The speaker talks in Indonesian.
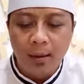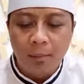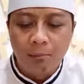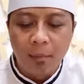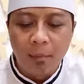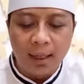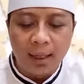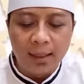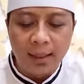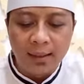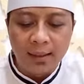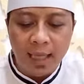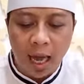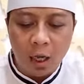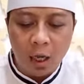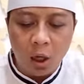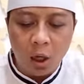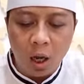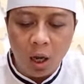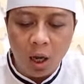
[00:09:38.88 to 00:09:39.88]

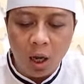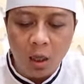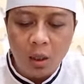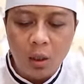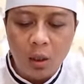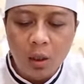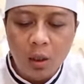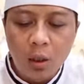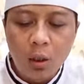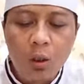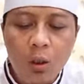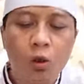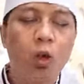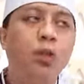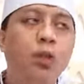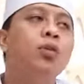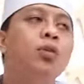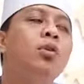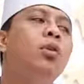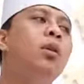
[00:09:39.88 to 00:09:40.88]
Baginda roh
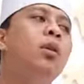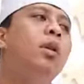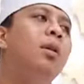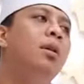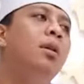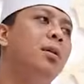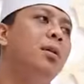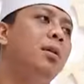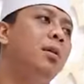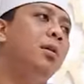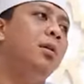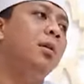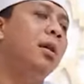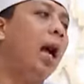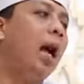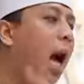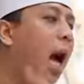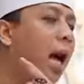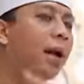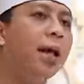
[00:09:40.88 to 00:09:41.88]
Rasul.
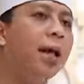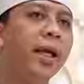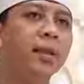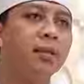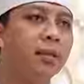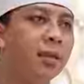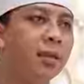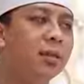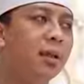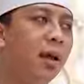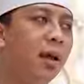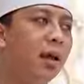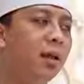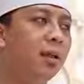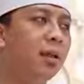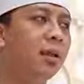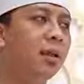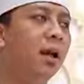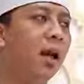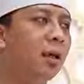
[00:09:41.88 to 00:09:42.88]
Kaget eta
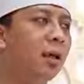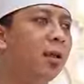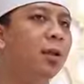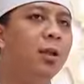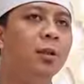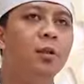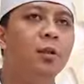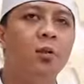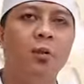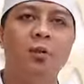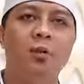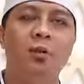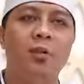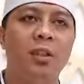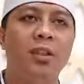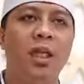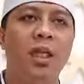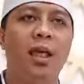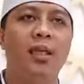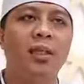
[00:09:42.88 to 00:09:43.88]
ningali kitu
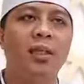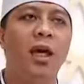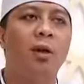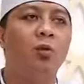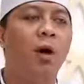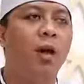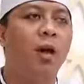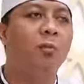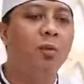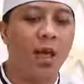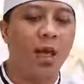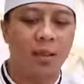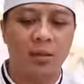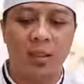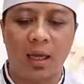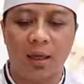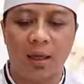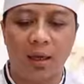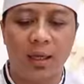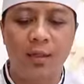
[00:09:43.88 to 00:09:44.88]
kejadian luar
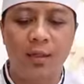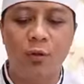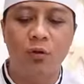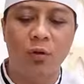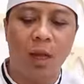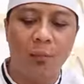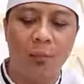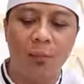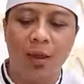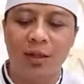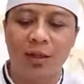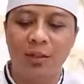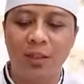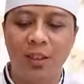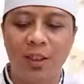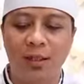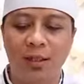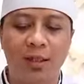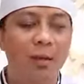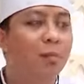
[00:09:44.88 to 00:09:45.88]
biasa lain sulap lain
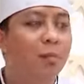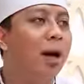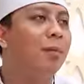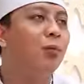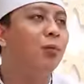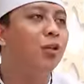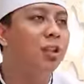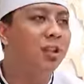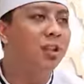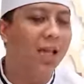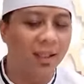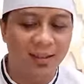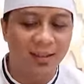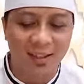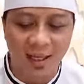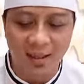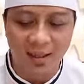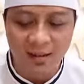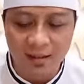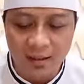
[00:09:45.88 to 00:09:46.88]
sihir tapi bukan
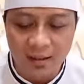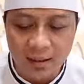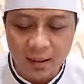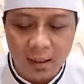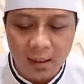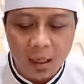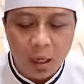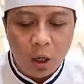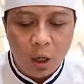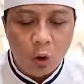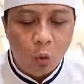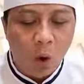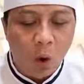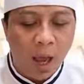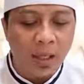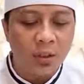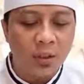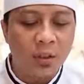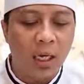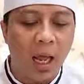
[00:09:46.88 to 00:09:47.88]
mujizatnya.
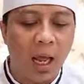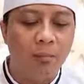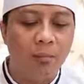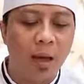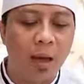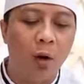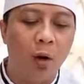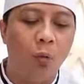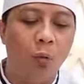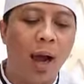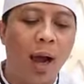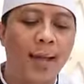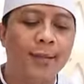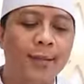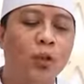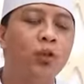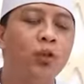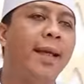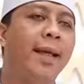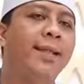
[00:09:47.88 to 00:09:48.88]
Wa aslama wa
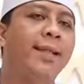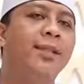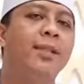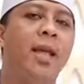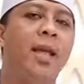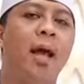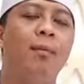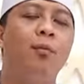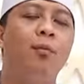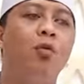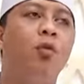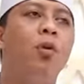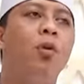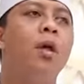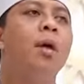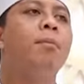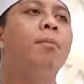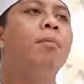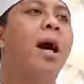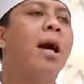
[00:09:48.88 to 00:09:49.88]
hasuna islamu
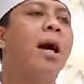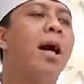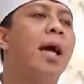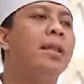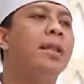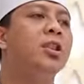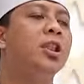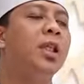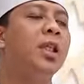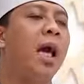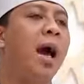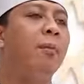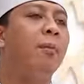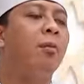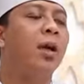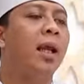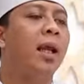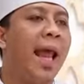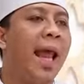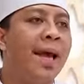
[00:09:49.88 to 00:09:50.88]
bahkan
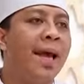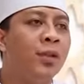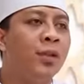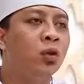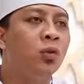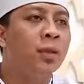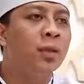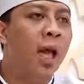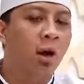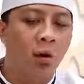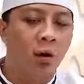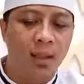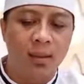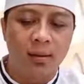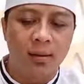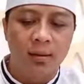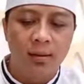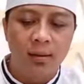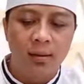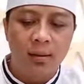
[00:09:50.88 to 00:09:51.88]
Syihab ge langsung naon?